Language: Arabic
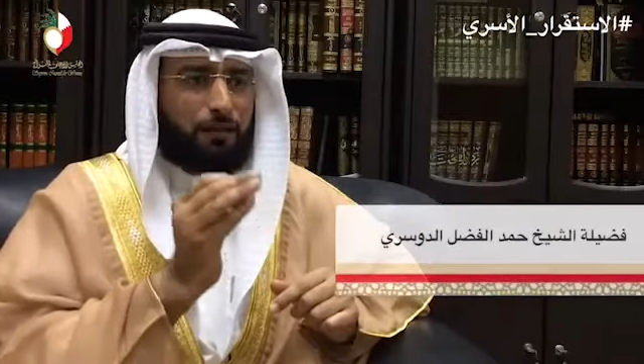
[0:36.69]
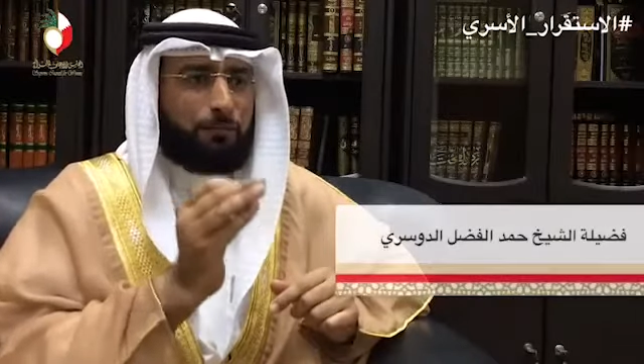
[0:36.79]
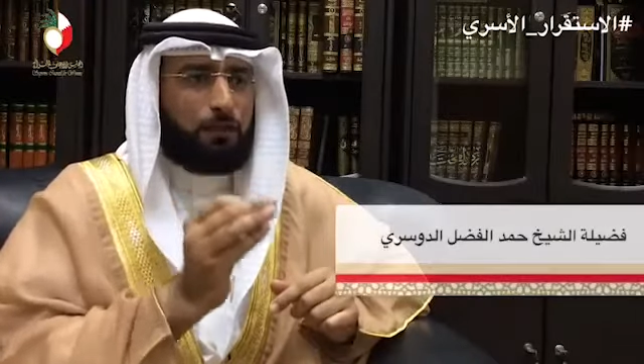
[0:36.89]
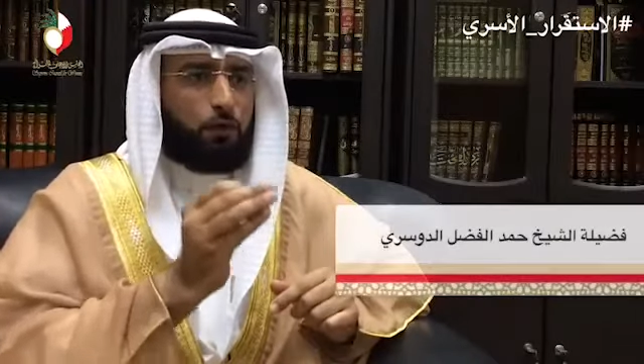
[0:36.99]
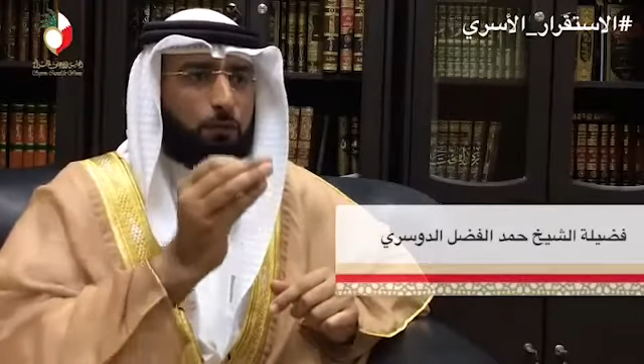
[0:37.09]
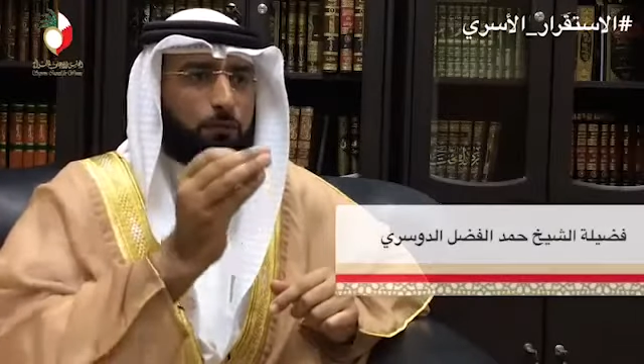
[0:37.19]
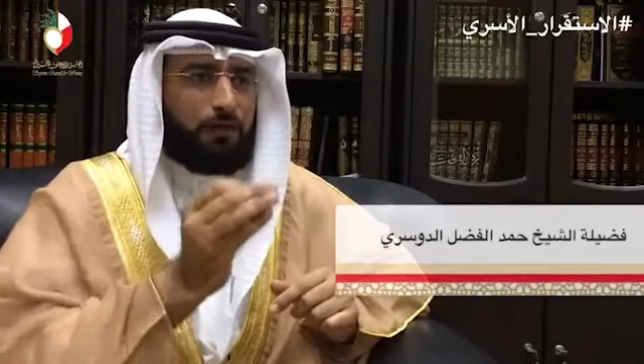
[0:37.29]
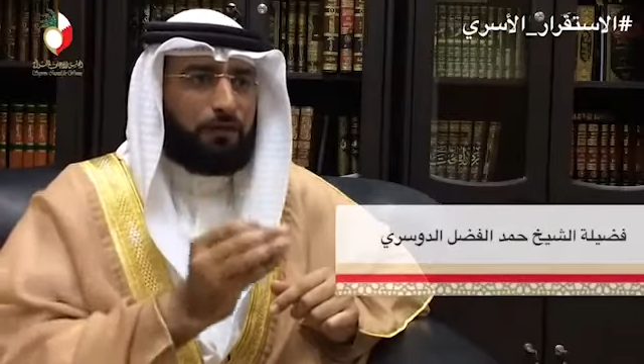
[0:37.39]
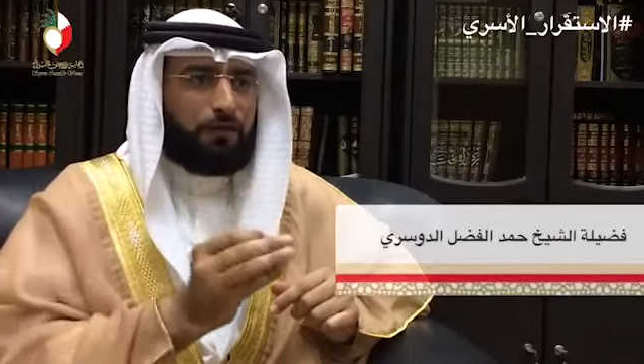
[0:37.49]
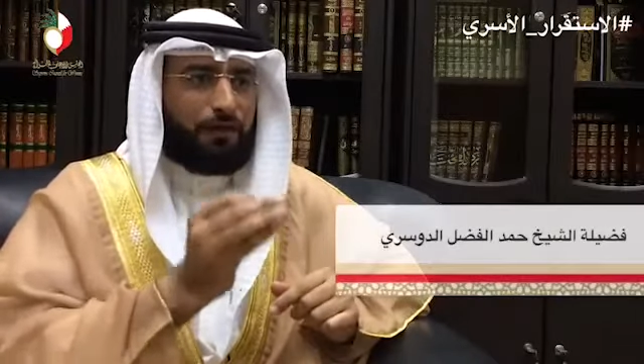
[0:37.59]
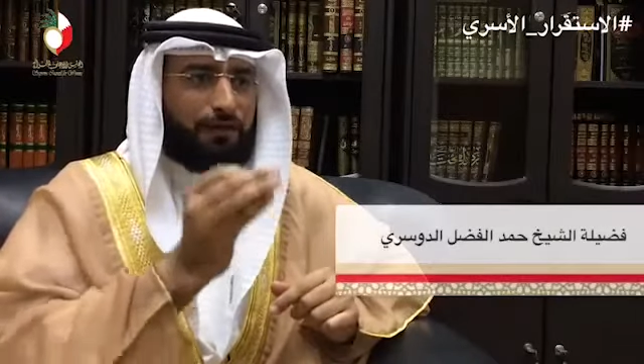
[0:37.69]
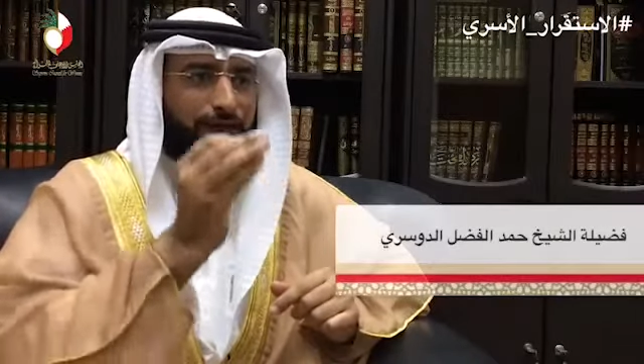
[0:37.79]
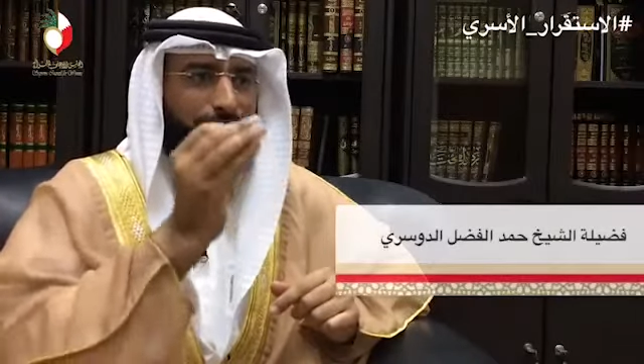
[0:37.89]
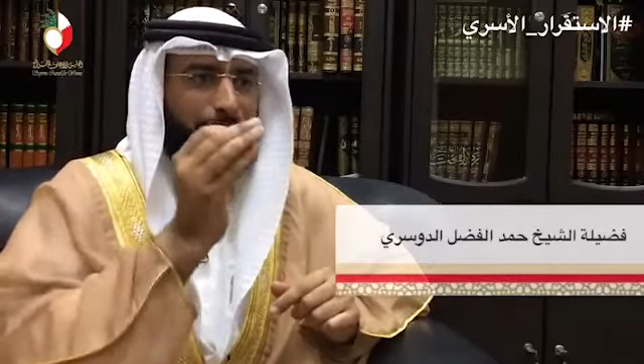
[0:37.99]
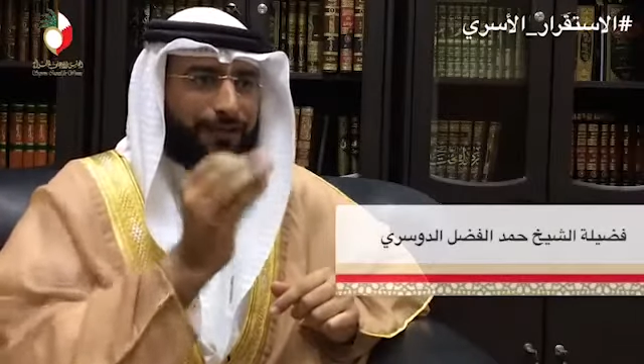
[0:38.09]
منكم
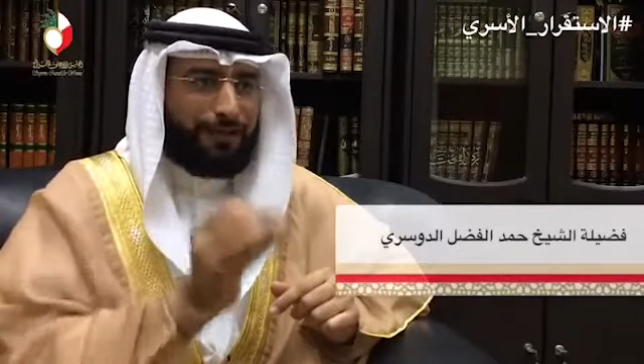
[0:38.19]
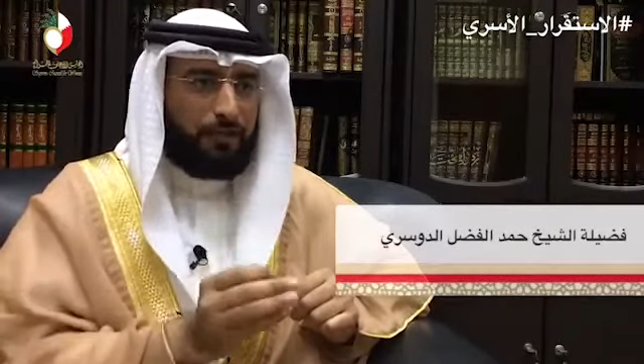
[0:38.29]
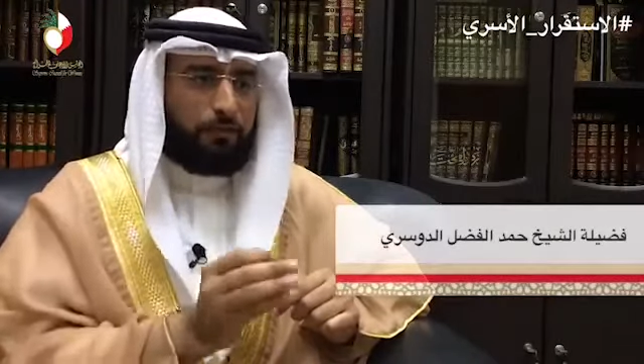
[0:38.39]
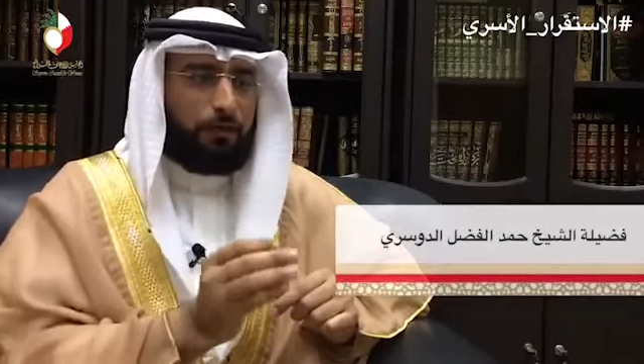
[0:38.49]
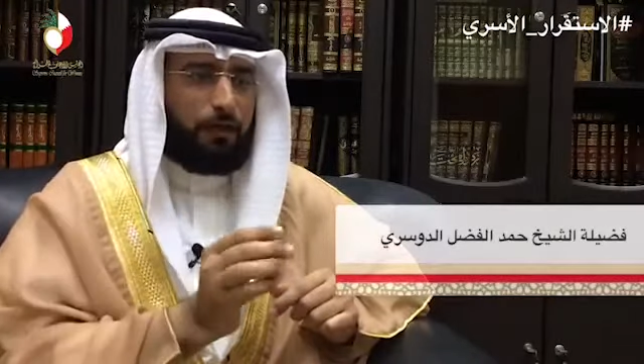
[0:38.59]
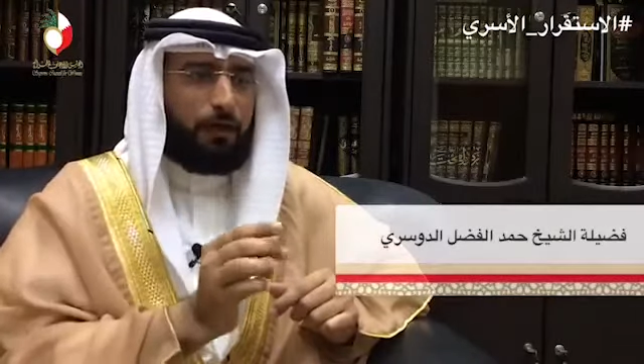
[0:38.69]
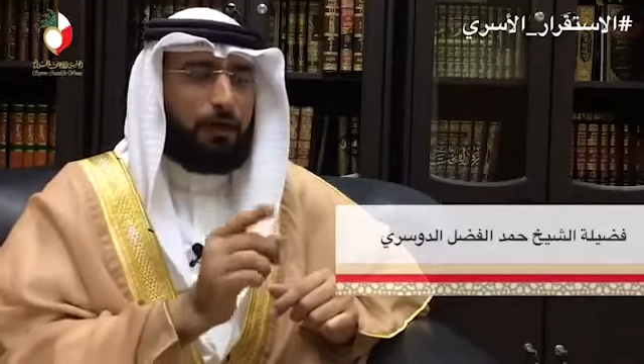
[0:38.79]
ميثاقا غليظا